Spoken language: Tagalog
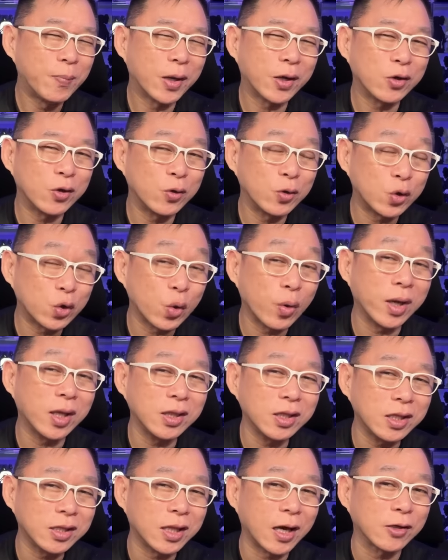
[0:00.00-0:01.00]
Pero yung
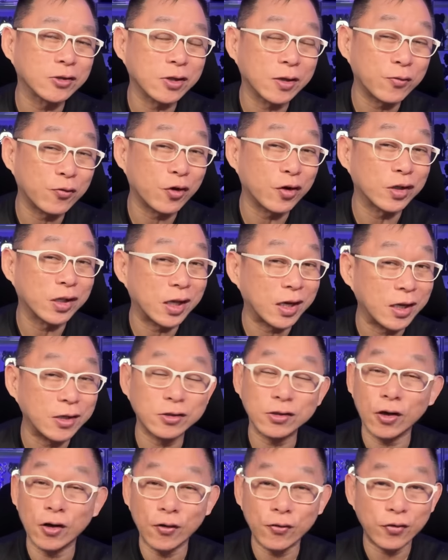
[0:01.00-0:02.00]
20,000 for the
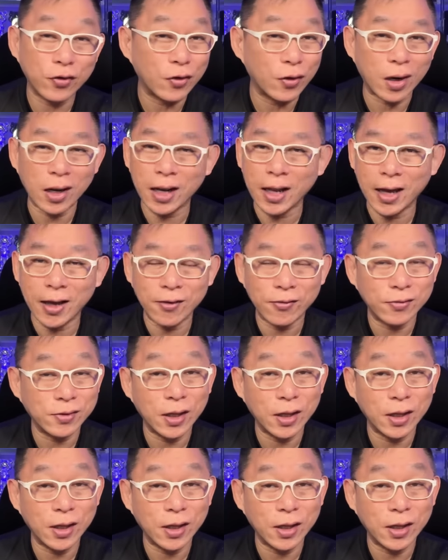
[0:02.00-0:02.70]
rest of your life,